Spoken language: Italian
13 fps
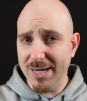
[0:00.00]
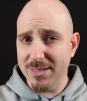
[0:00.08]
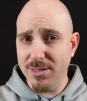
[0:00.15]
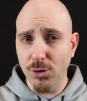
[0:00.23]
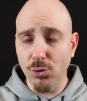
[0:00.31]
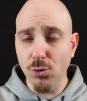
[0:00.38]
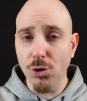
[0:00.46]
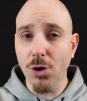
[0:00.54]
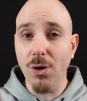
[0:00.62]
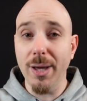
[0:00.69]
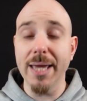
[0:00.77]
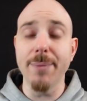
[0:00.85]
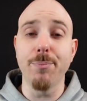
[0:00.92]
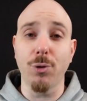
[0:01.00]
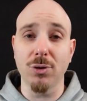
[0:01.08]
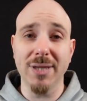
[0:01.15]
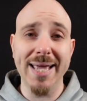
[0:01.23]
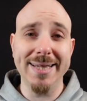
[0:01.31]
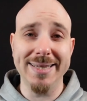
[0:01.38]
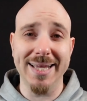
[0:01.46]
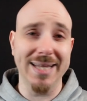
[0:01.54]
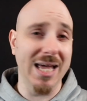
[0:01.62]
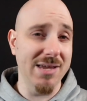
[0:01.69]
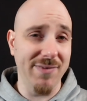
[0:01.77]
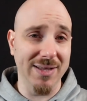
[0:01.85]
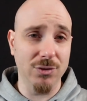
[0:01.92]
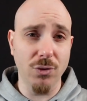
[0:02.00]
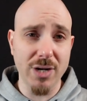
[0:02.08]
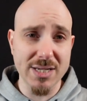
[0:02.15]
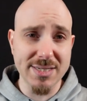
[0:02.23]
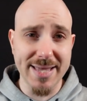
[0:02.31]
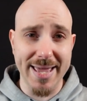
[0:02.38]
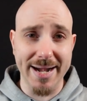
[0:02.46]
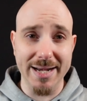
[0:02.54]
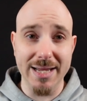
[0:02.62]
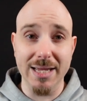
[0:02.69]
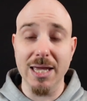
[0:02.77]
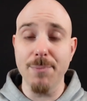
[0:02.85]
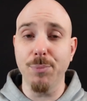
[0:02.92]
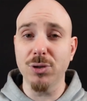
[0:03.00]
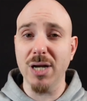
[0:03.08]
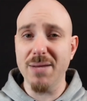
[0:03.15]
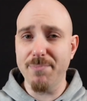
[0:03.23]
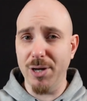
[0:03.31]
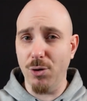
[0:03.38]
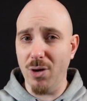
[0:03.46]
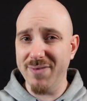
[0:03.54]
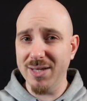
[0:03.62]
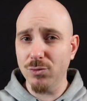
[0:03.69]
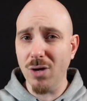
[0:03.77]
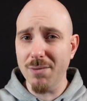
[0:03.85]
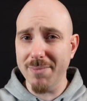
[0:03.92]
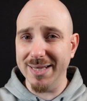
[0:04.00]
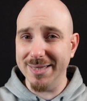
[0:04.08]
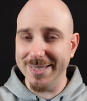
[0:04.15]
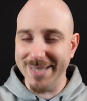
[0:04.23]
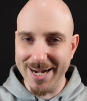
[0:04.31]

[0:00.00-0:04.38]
al sicuro e protetta dai fattori esterni che potrebbero eventualmente